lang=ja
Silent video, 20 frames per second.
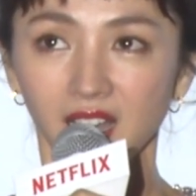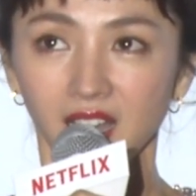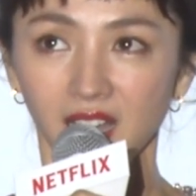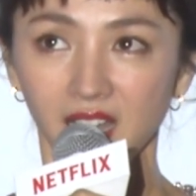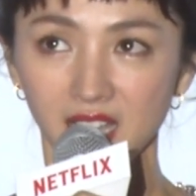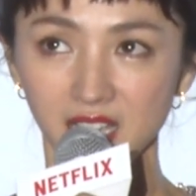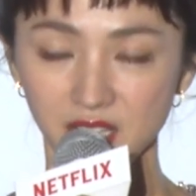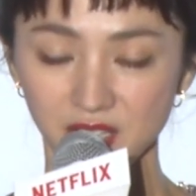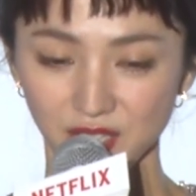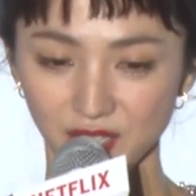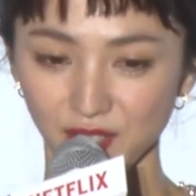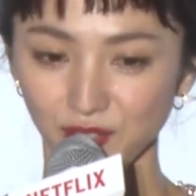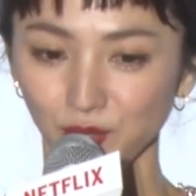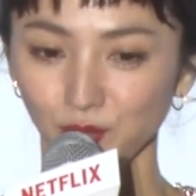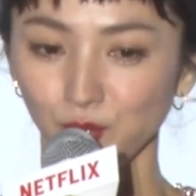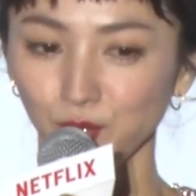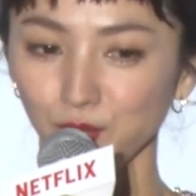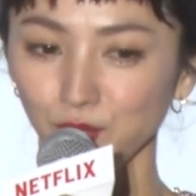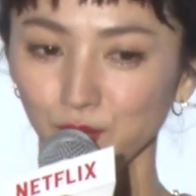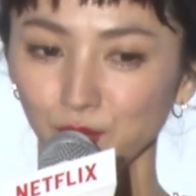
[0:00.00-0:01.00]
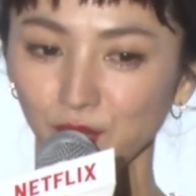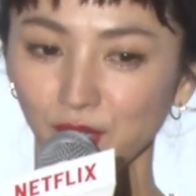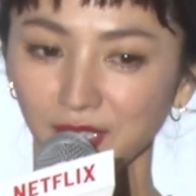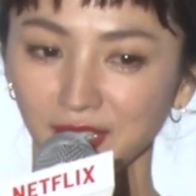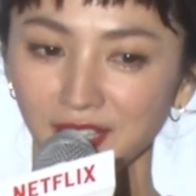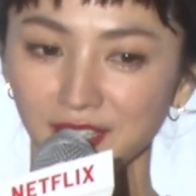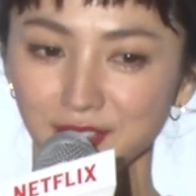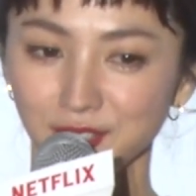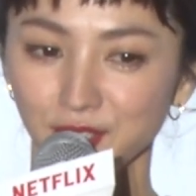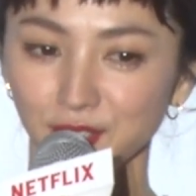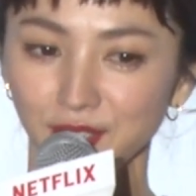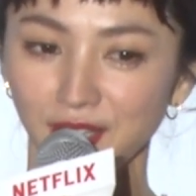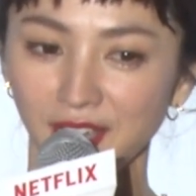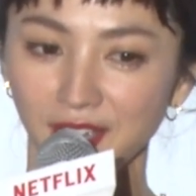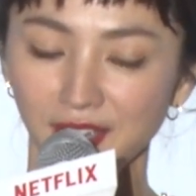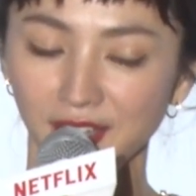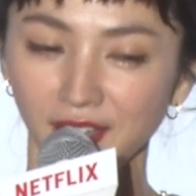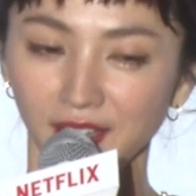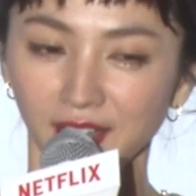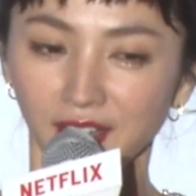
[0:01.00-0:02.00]
配信という形
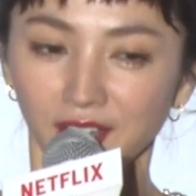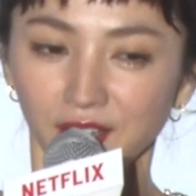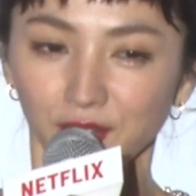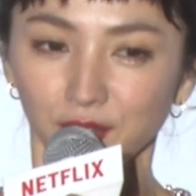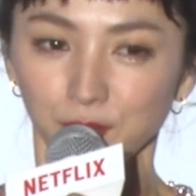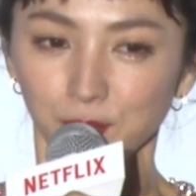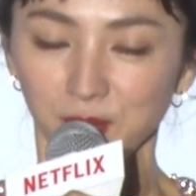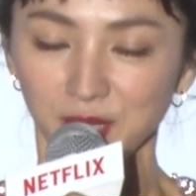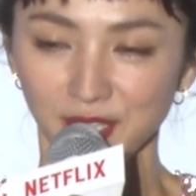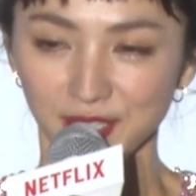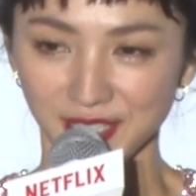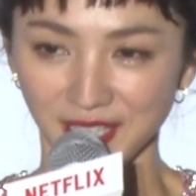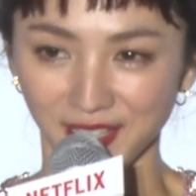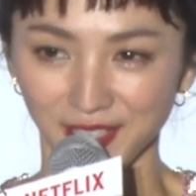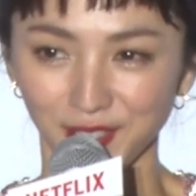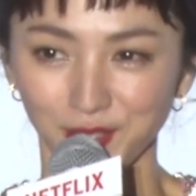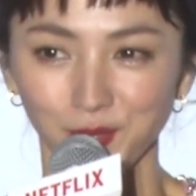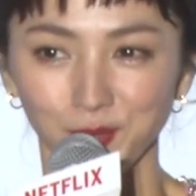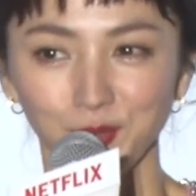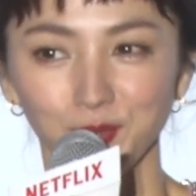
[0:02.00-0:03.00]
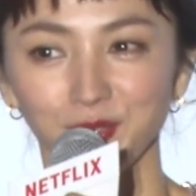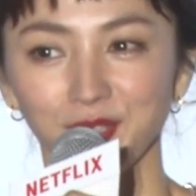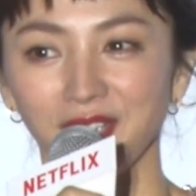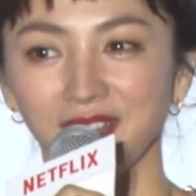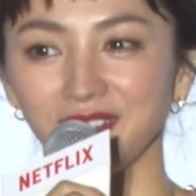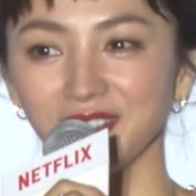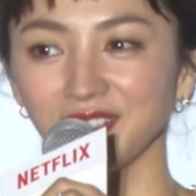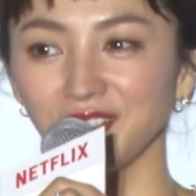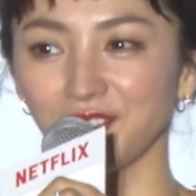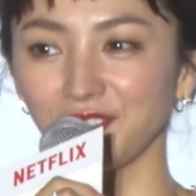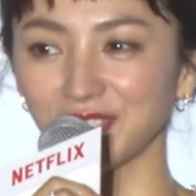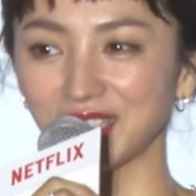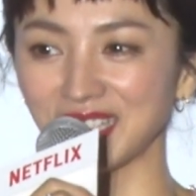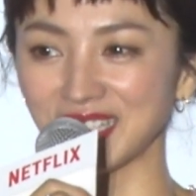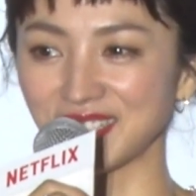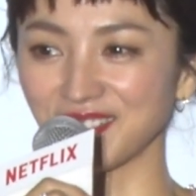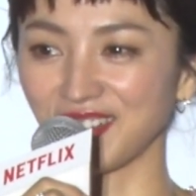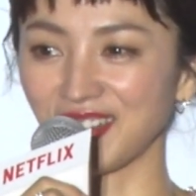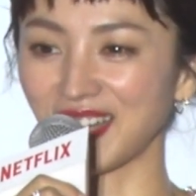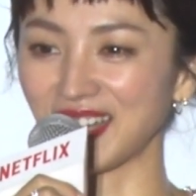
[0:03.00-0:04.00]
で皆さんに届けるのは
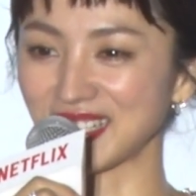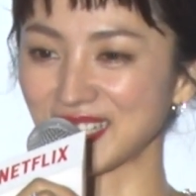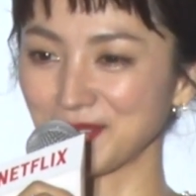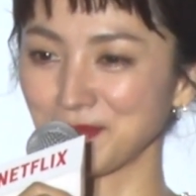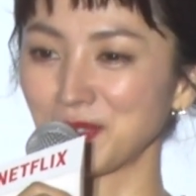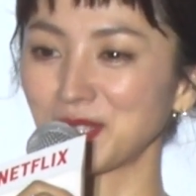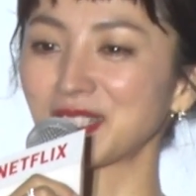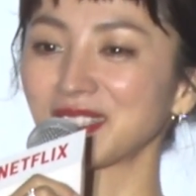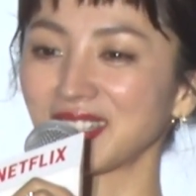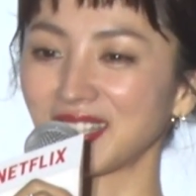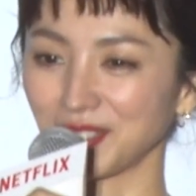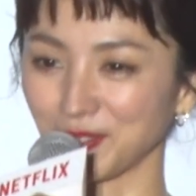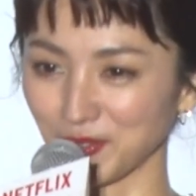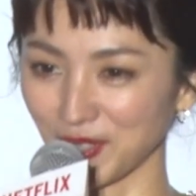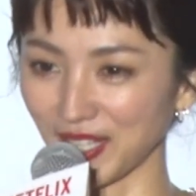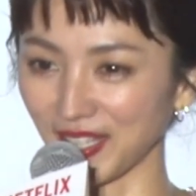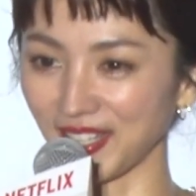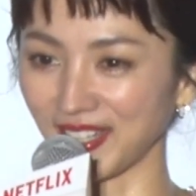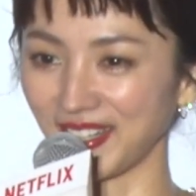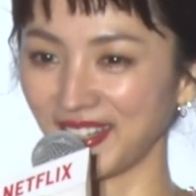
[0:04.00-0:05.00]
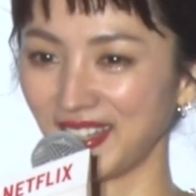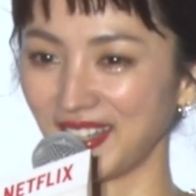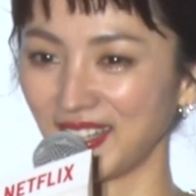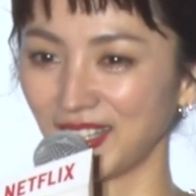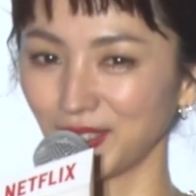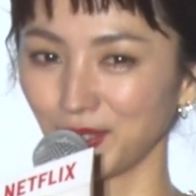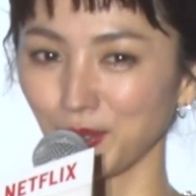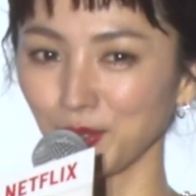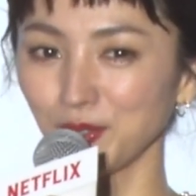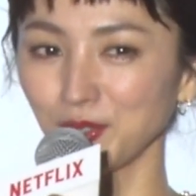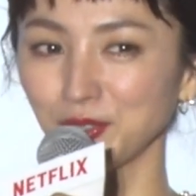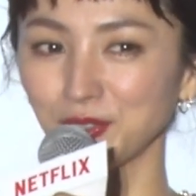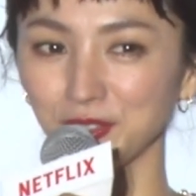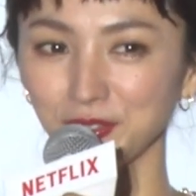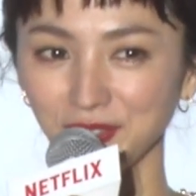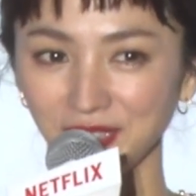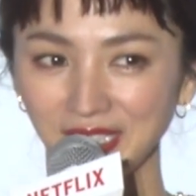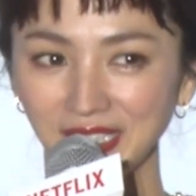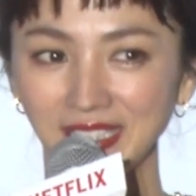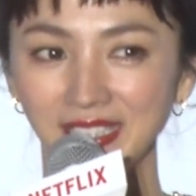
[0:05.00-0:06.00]
私は初めてなので、どういうふう
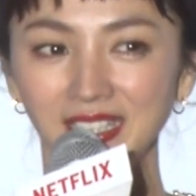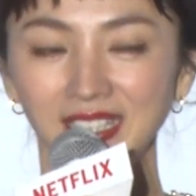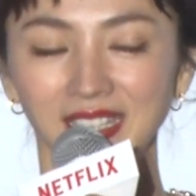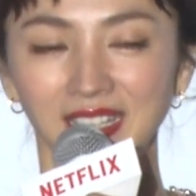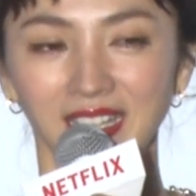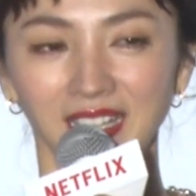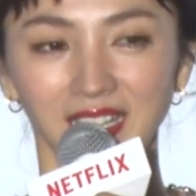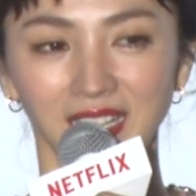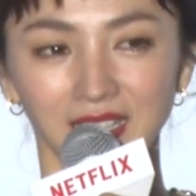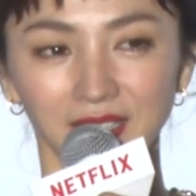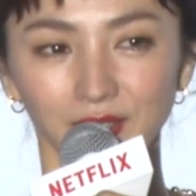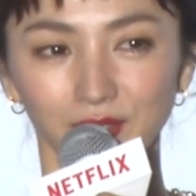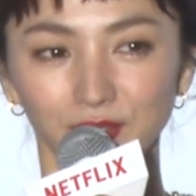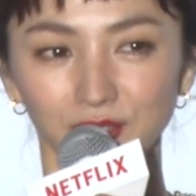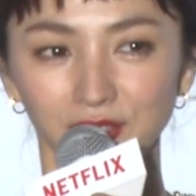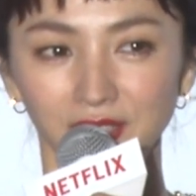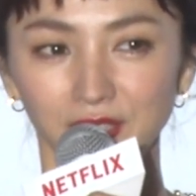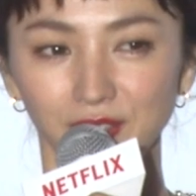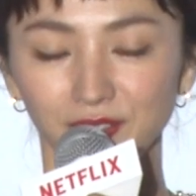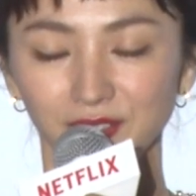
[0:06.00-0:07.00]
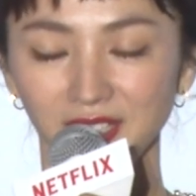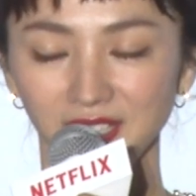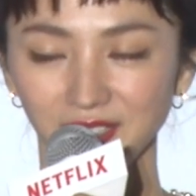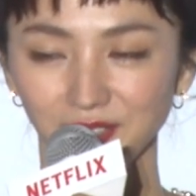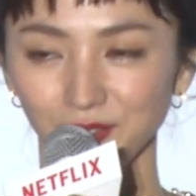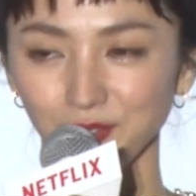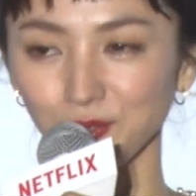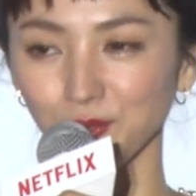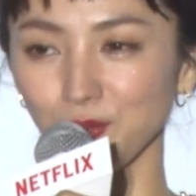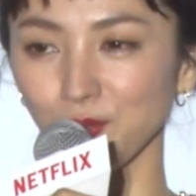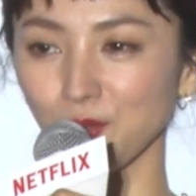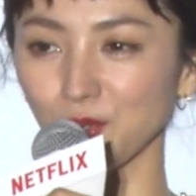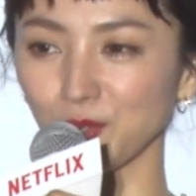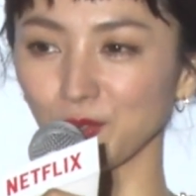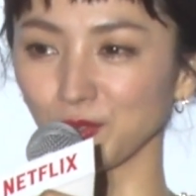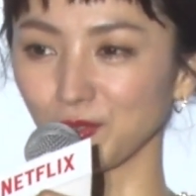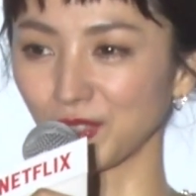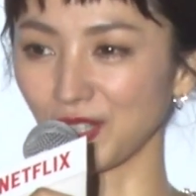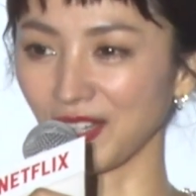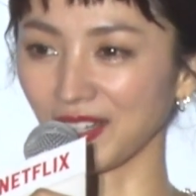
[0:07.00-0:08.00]
にあのいろんな人の心
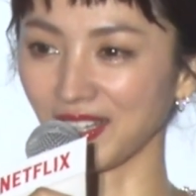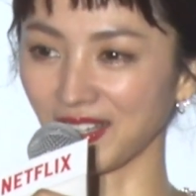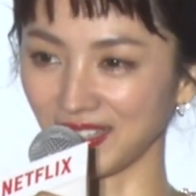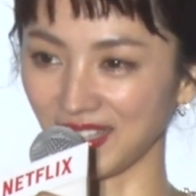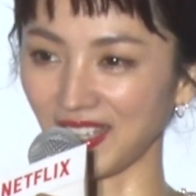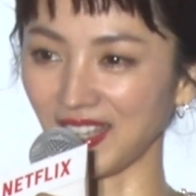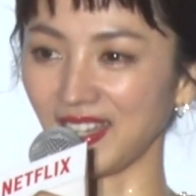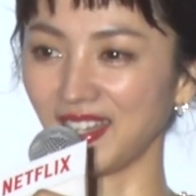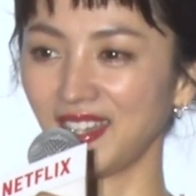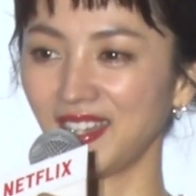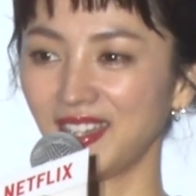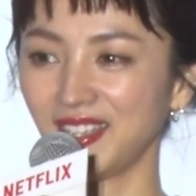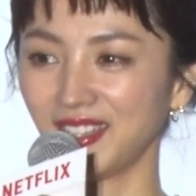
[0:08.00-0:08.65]
の中で